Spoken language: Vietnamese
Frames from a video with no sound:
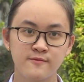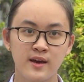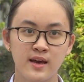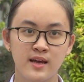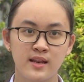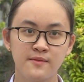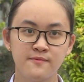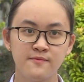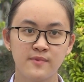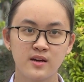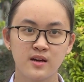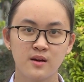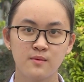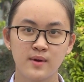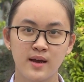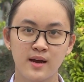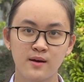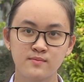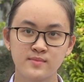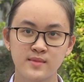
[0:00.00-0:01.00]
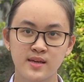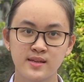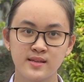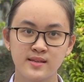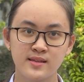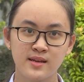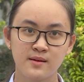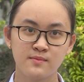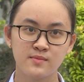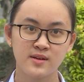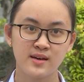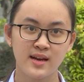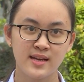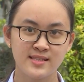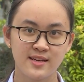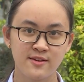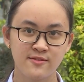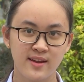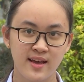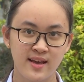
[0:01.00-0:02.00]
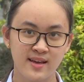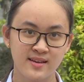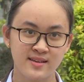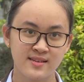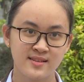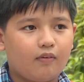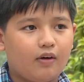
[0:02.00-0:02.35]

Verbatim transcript: về lĩnh vực công nghệ thông tin trong tương lai sau này.